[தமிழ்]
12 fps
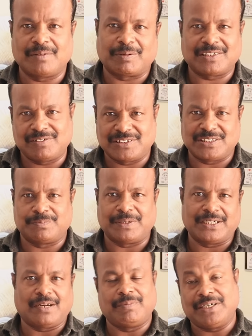இந்த படத்தில்
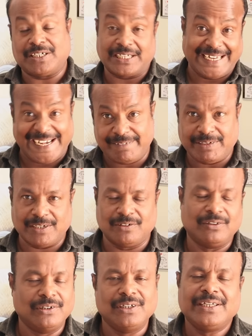வச்சுருப்பார் அப்படின்ற
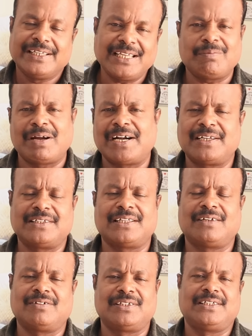கேள்விகளும் இயல்பாக
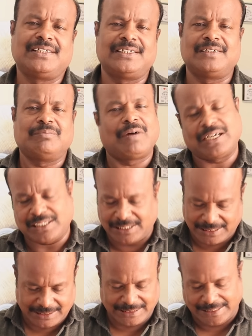எழுந்ததில் வந்து மாற்று
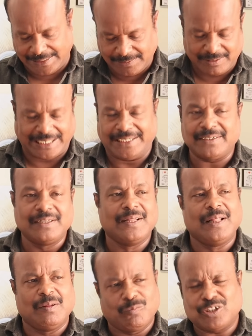கருத்து இல்லை ரைட்
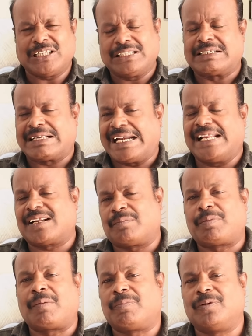முதல்ல அந்த ட்ரெய்லரை
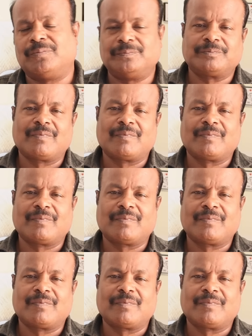பார்ப்போம்